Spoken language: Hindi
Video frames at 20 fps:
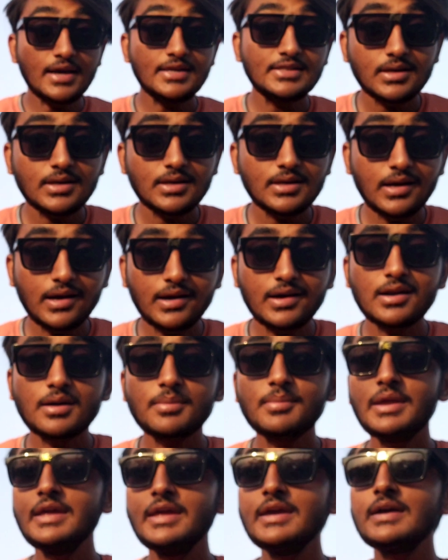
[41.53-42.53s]
गाइस
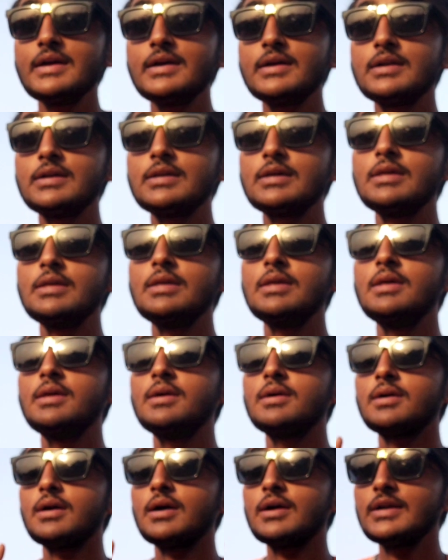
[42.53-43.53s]
अगर हम एक एकड़ की
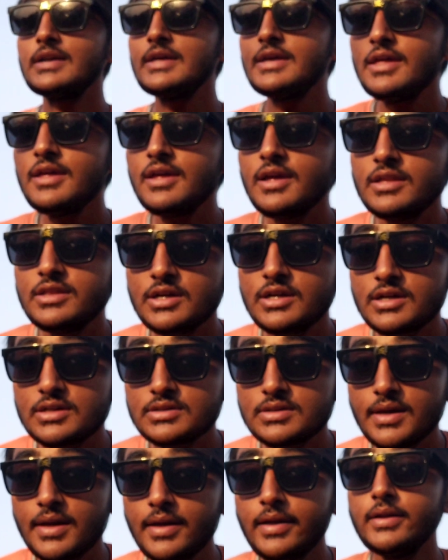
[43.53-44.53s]
ककड़ी की खेती
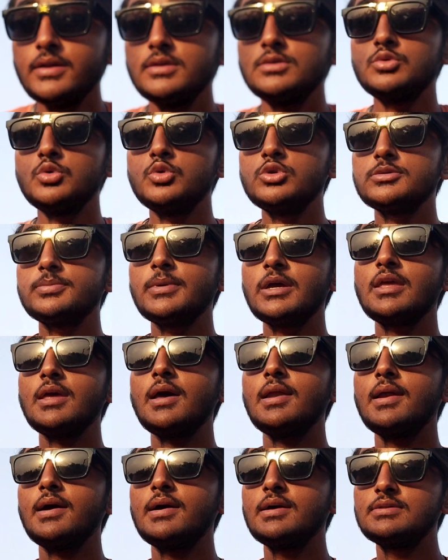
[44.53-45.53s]
करते हैं तो उसमें
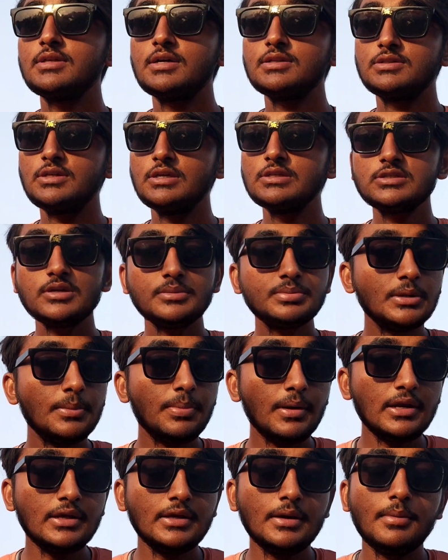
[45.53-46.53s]
क्या लागत आती है
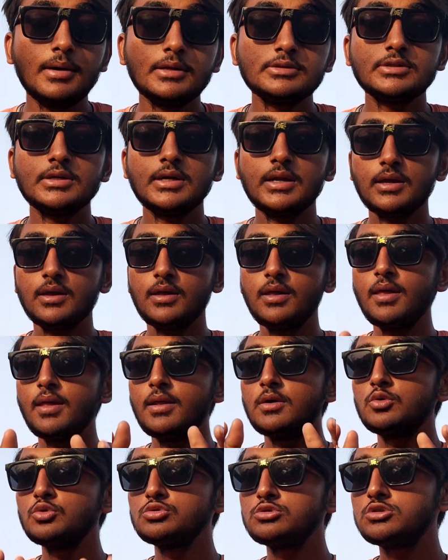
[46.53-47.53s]
सबसे पहले यह बात करेंगे
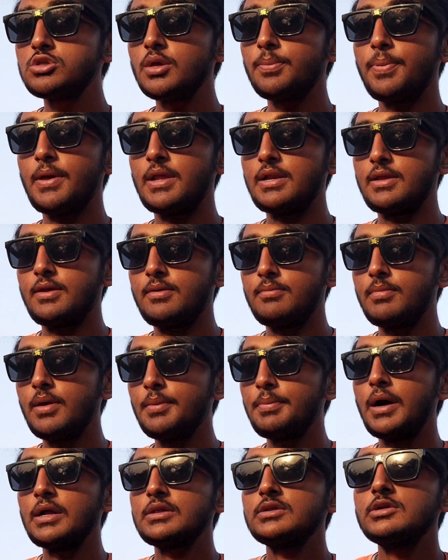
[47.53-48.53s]
उससे पहले
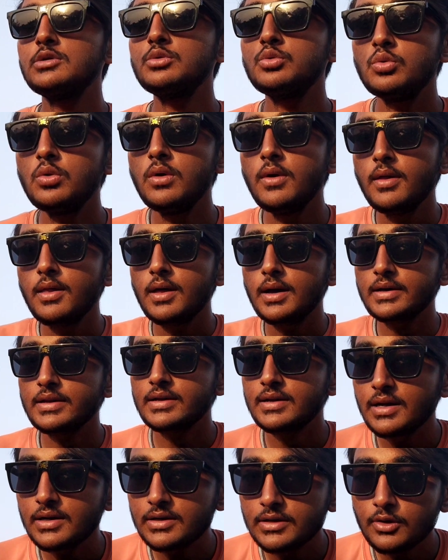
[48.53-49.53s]
मैं बात करूं
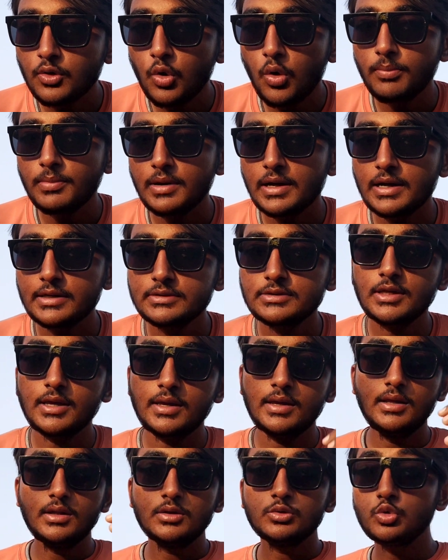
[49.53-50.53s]
अगर ककड़ी को हम
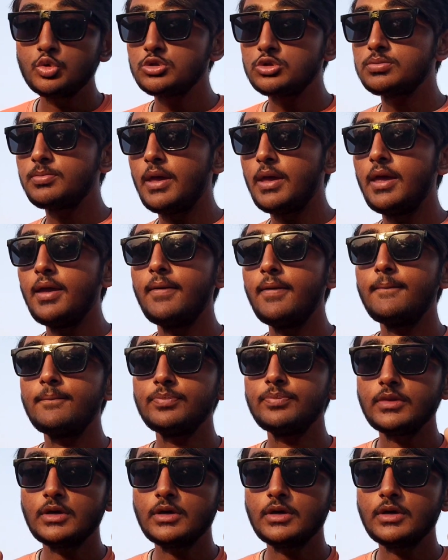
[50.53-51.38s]
लगाते हैं तो उसमें